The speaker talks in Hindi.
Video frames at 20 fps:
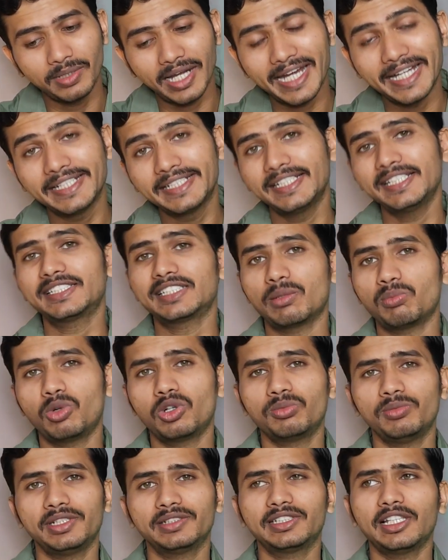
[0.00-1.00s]
ब्राइटनेस
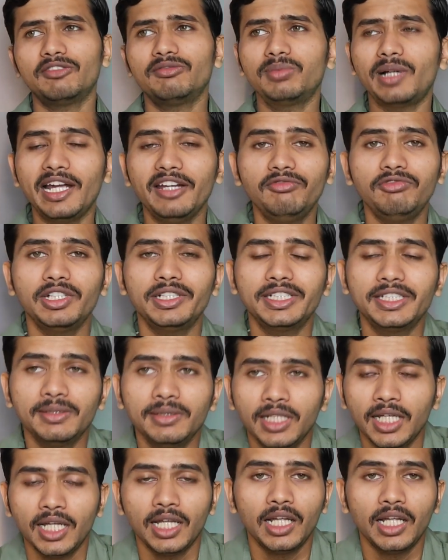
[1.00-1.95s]
सपोर्ट मिलता है 550 फिफ्टी